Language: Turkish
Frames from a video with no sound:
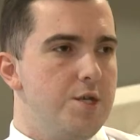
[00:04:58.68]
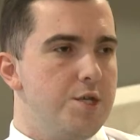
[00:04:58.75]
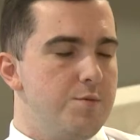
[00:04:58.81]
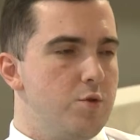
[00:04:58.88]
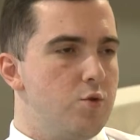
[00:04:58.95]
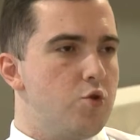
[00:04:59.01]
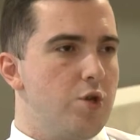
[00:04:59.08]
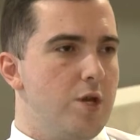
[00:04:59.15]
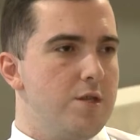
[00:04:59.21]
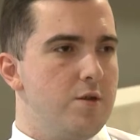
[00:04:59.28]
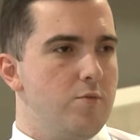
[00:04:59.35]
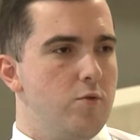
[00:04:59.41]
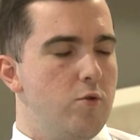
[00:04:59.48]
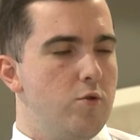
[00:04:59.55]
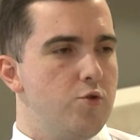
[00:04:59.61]
Şimdi şu
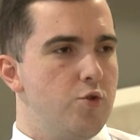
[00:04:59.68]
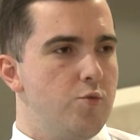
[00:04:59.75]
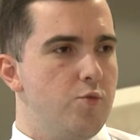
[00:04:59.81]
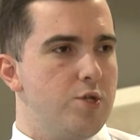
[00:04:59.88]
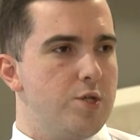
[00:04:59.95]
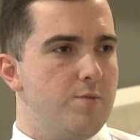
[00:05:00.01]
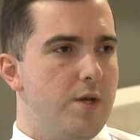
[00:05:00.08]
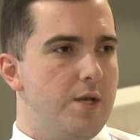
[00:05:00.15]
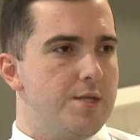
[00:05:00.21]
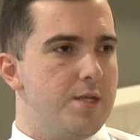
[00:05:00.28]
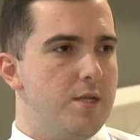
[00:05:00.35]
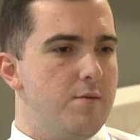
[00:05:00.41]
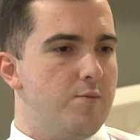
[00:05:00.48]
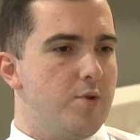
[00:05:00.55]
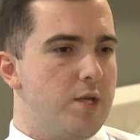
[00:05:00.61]
anda bulunduğumuz
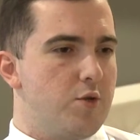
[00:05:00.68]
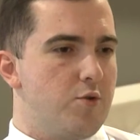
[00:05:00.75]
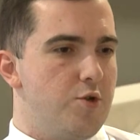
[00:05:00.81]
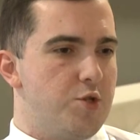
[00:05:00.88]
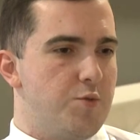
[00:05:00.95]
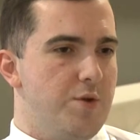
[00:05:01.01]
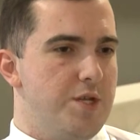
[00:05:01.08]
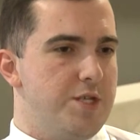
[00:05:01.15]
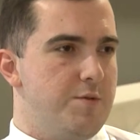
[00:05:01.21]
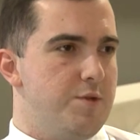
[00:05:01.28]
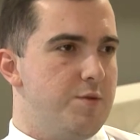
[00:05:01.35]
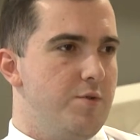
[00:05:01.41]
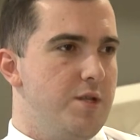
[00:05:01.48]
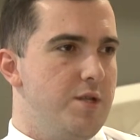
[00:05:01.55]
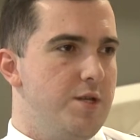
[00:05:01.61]
mağaza Brand Cross
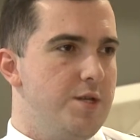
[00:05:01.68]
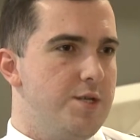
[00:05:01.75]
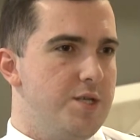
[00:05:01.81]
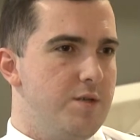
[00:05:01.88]
mağazamız bildiğiniz